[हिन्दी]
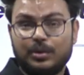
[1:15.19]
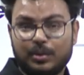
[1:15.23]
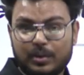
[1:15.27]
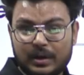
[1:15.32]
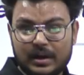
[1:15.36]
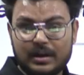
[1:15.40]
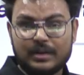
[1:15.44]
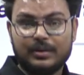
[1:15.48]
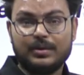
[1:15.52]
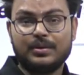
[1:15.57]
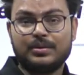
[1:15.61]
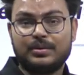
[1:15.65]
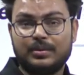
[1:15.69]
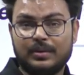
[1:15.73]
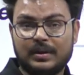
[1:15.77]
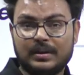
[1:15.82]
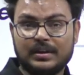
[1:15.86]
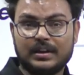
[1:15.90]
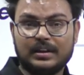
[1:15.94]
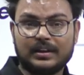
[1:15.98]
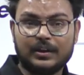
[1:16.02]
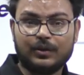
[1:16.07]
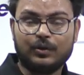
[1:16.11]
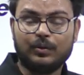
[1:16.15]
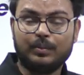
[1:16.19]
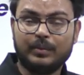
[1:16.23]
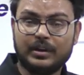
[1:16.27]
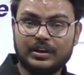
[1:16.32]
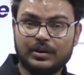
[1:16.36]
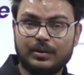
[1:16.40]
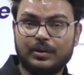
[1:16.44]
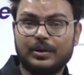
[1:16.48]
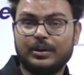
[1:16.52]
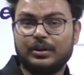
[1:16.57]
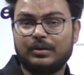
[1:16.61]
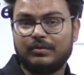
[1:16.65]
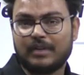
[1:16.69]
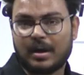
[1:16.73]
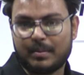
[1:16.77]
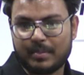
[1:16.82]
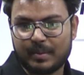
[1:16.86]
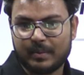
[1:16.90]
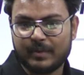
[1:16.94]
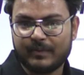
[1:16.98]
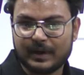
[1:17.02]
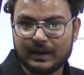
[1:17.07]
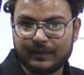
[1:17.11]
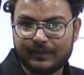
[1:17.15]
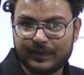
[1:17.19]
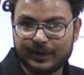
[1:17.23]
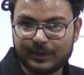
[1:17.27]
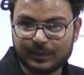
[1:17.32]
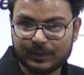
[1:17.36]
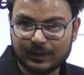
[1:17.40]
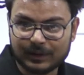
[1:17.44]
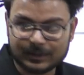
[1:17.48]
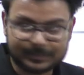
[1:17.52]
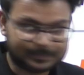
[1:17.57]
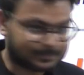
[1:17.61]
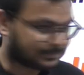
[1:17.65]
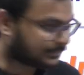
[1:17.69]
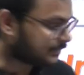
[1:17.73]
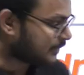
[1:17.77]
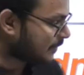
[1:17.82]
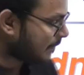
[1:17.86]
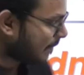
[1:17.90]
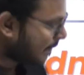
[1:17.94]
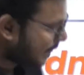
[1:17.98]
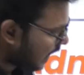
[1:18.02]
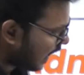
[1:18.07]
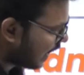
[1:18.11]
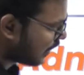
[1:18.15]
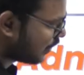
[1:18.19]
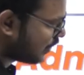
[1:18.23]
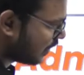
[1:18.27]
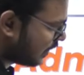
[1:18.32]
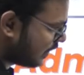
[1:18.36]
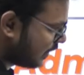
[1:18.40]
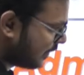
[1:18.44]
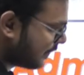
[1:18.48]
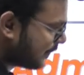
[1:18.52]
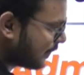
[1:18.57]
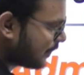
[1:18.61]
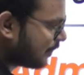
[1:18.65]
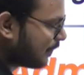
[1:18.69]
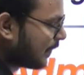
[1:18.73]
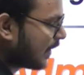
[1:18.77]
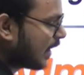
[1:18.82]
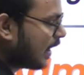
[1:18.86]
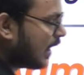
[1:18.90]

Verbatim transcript: दो दोस्तों के साथ कहीं घूमने जाओगे तो वहाँ पर भी बेनिफिट होगा अच्छा जी